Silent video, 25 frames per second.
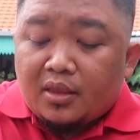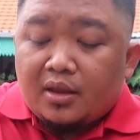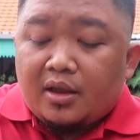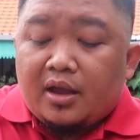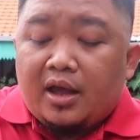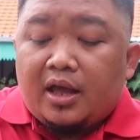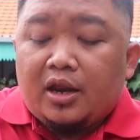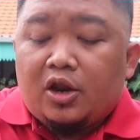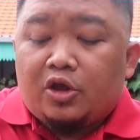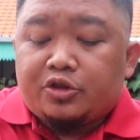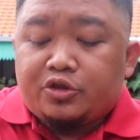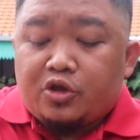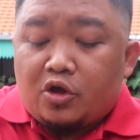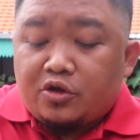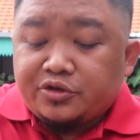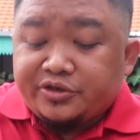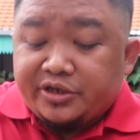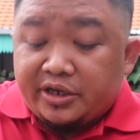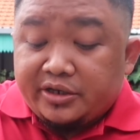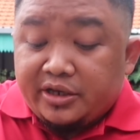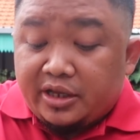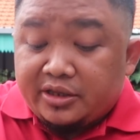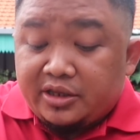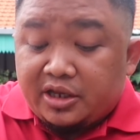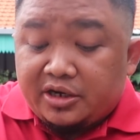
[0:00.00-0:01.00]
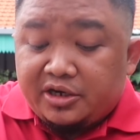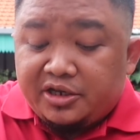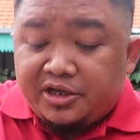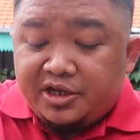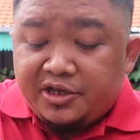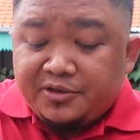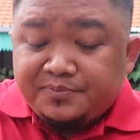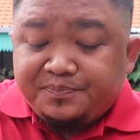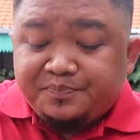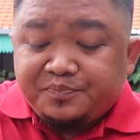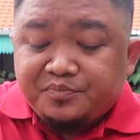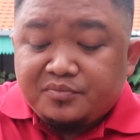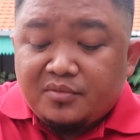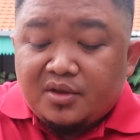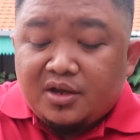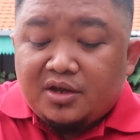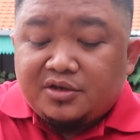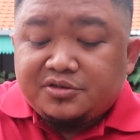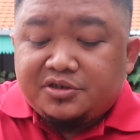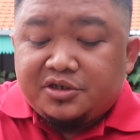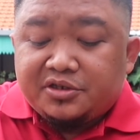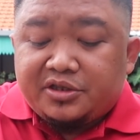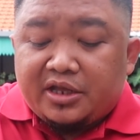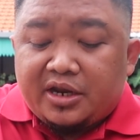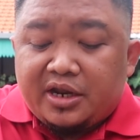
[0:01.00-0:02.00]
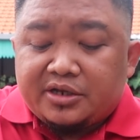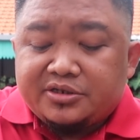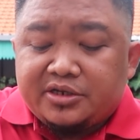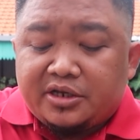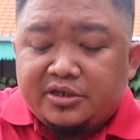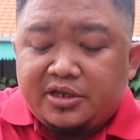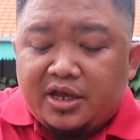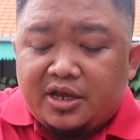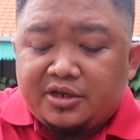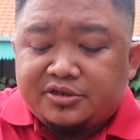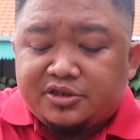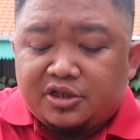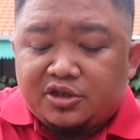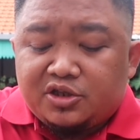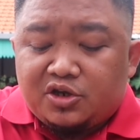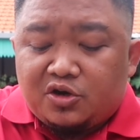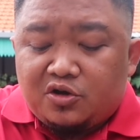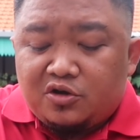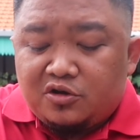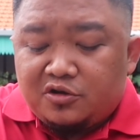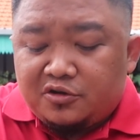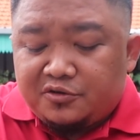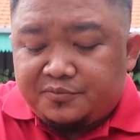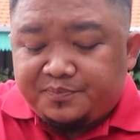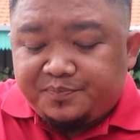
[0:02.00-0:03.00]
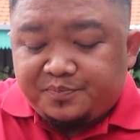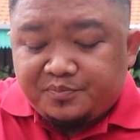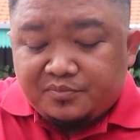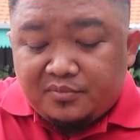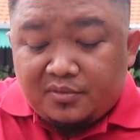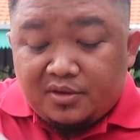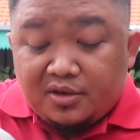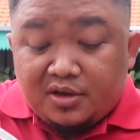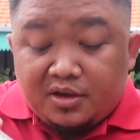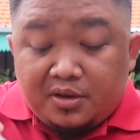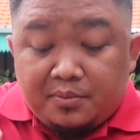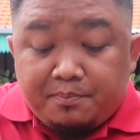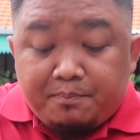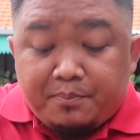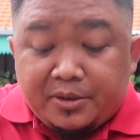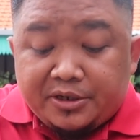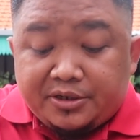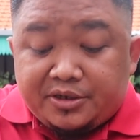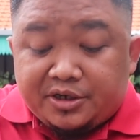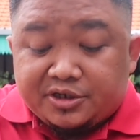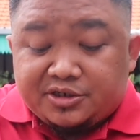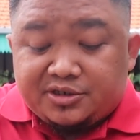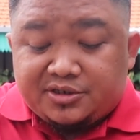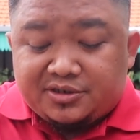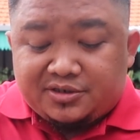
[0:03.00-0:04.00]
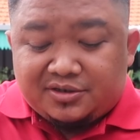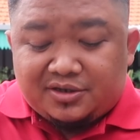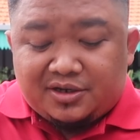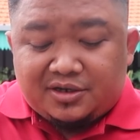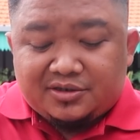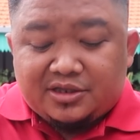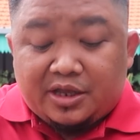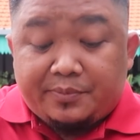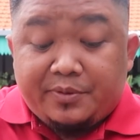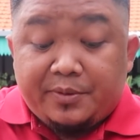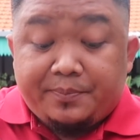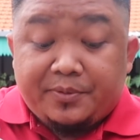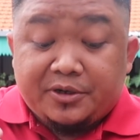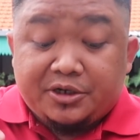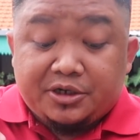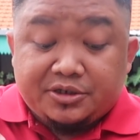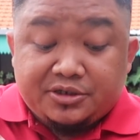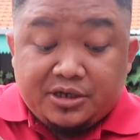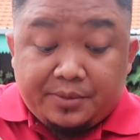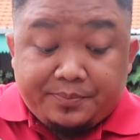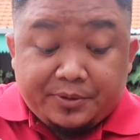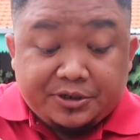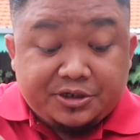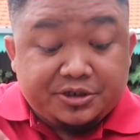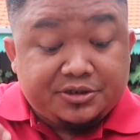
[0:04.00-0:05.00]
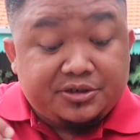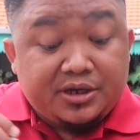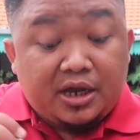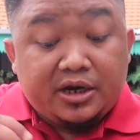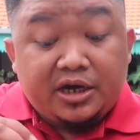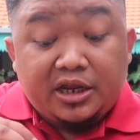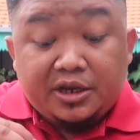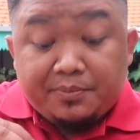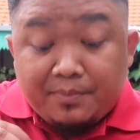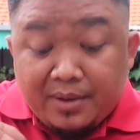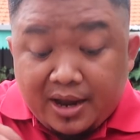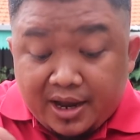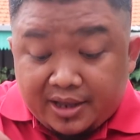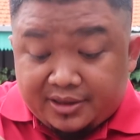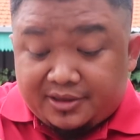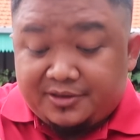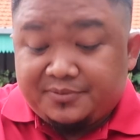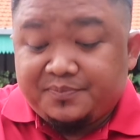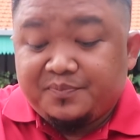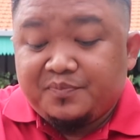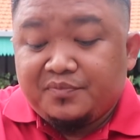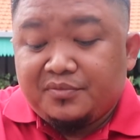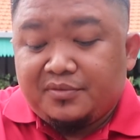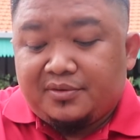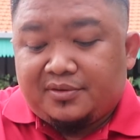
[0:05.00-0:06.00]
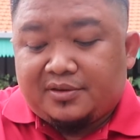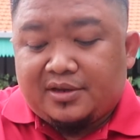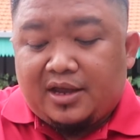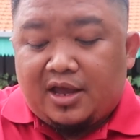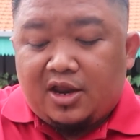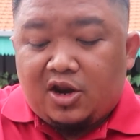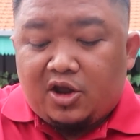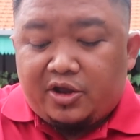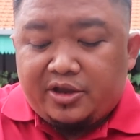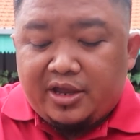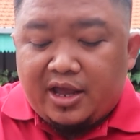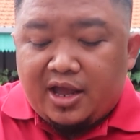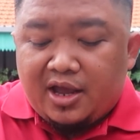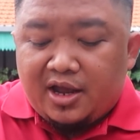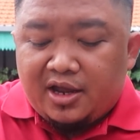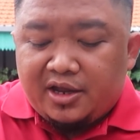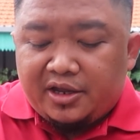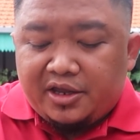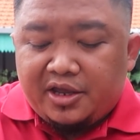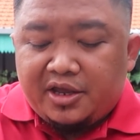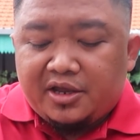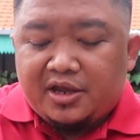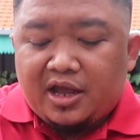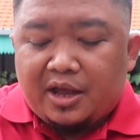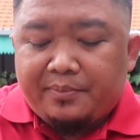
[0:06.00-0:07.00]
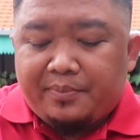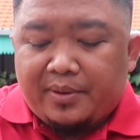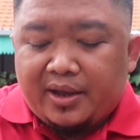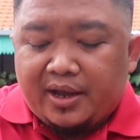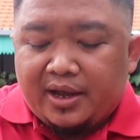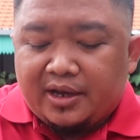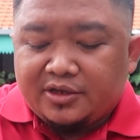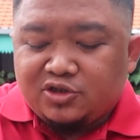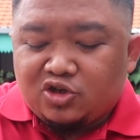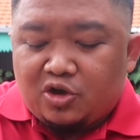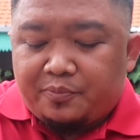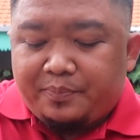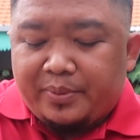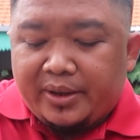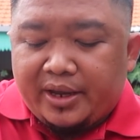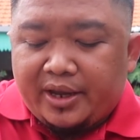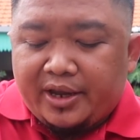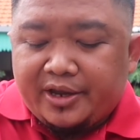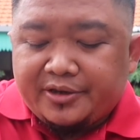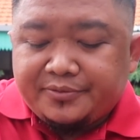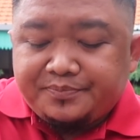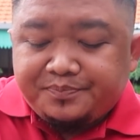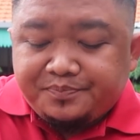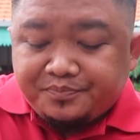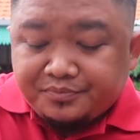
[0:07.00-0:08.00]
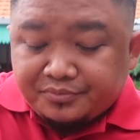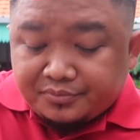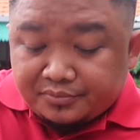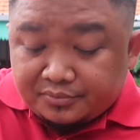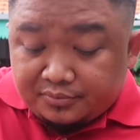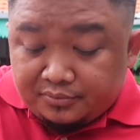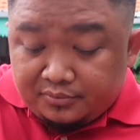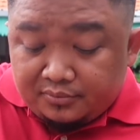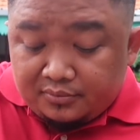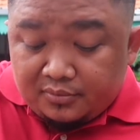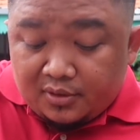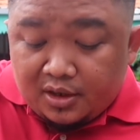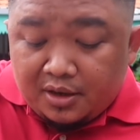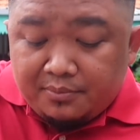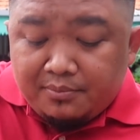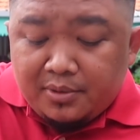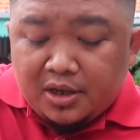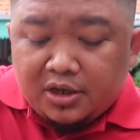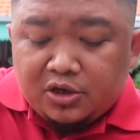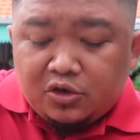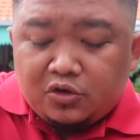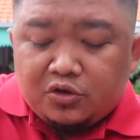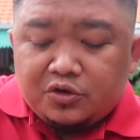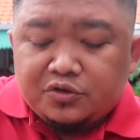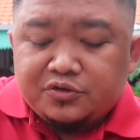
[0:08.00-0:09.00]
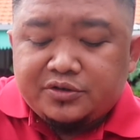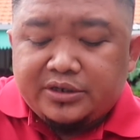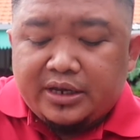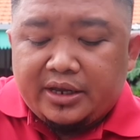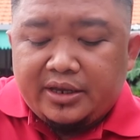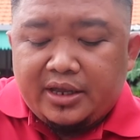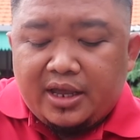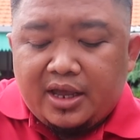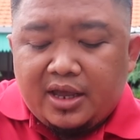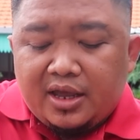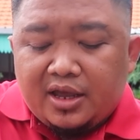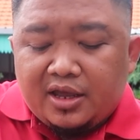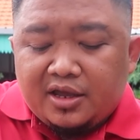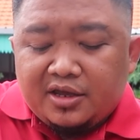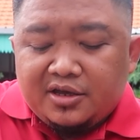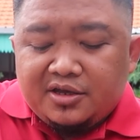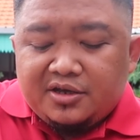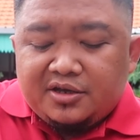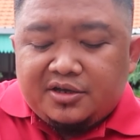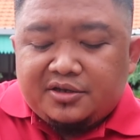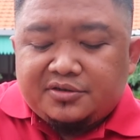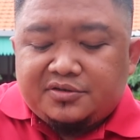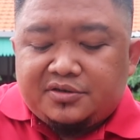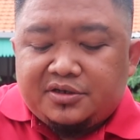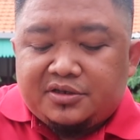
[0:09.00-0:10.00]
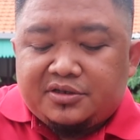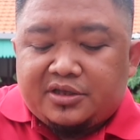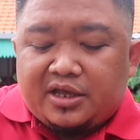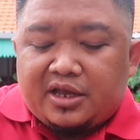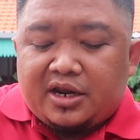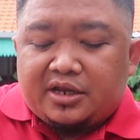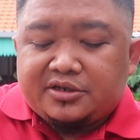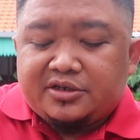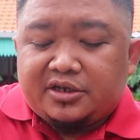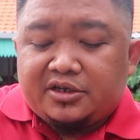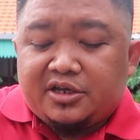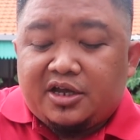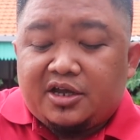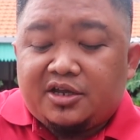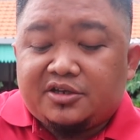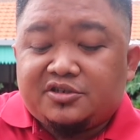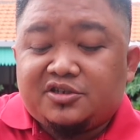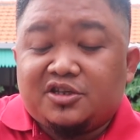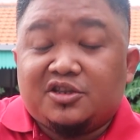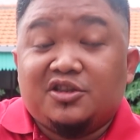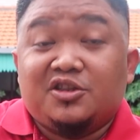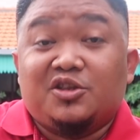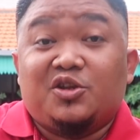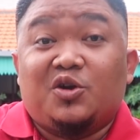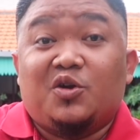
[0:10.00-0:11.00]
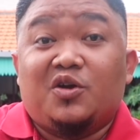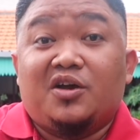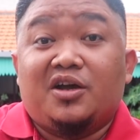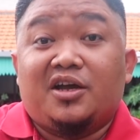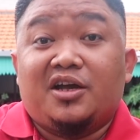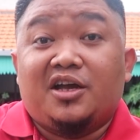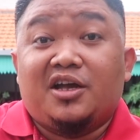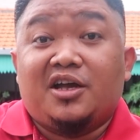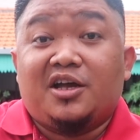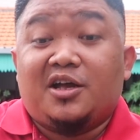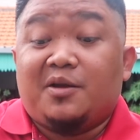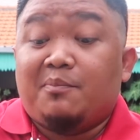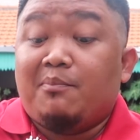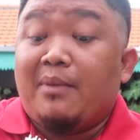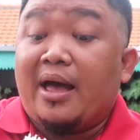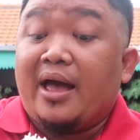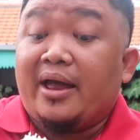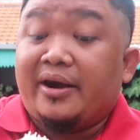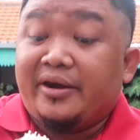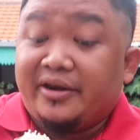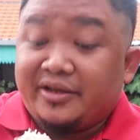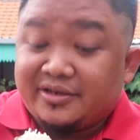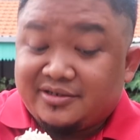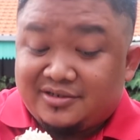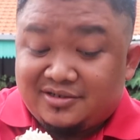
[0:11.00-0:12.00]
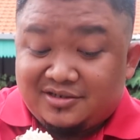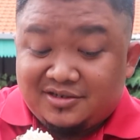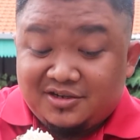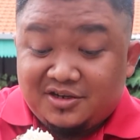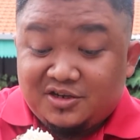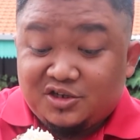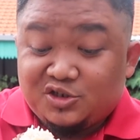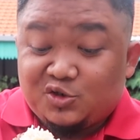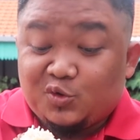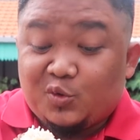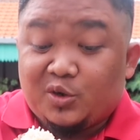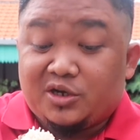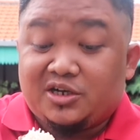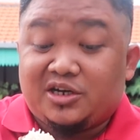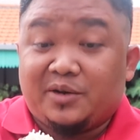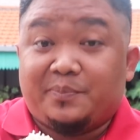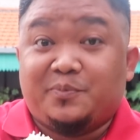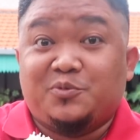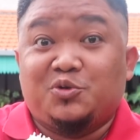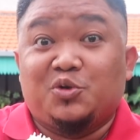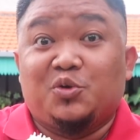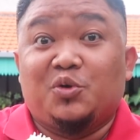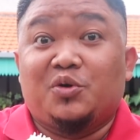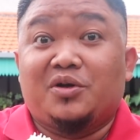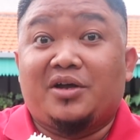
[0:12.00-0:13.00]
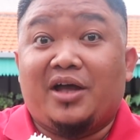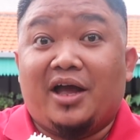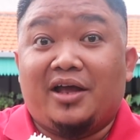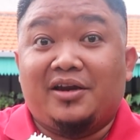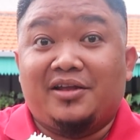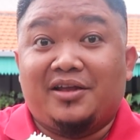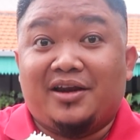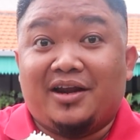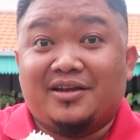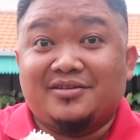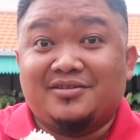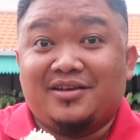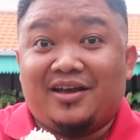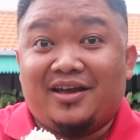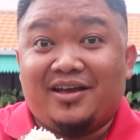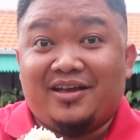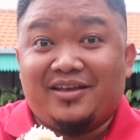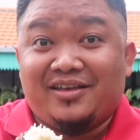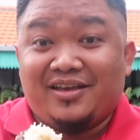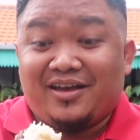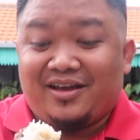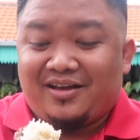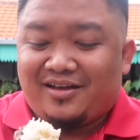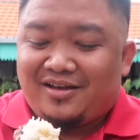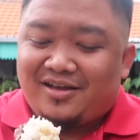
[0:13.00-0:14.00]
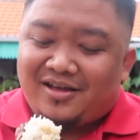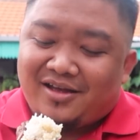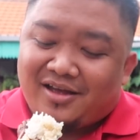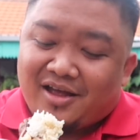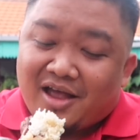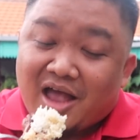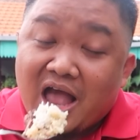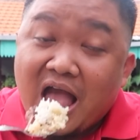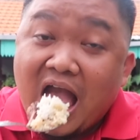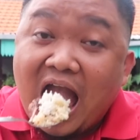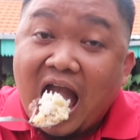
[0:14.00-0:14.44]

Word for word: Kalau tongsengnya tadi, cita rasanya cenderung pedes ya, tapi pedesnya pedes yang nikmat. Kalau yang iga bakar cobek, menurut saya cita rasanya cenderung ke manis, suedep juga nih rasanya.